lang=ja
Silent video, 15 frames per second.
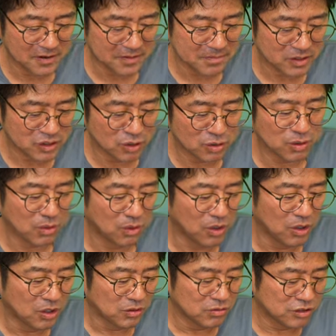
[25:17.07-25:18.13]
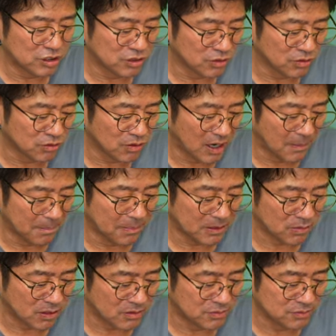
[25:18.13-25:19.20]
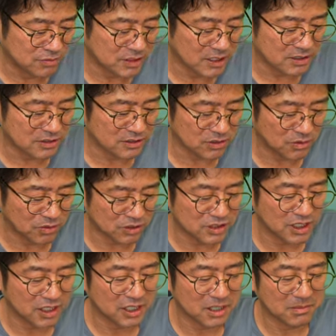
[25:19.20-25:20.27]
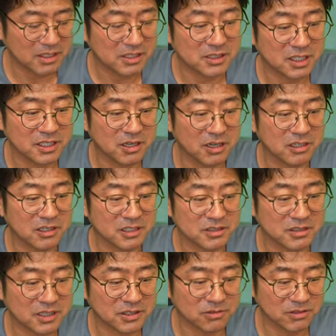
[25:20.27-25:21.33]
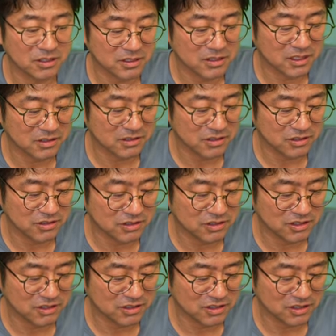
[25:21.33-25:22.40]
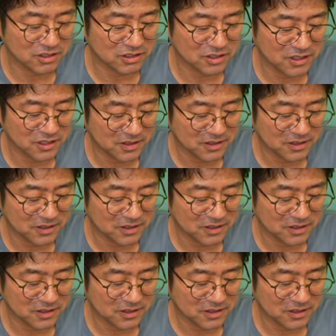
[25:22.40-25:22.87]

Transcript: ちょっとこう後ろのこう葉っぱとか複雑にこうしていきましたいかがですかどうですかちゃっちゃっちゃっちゃ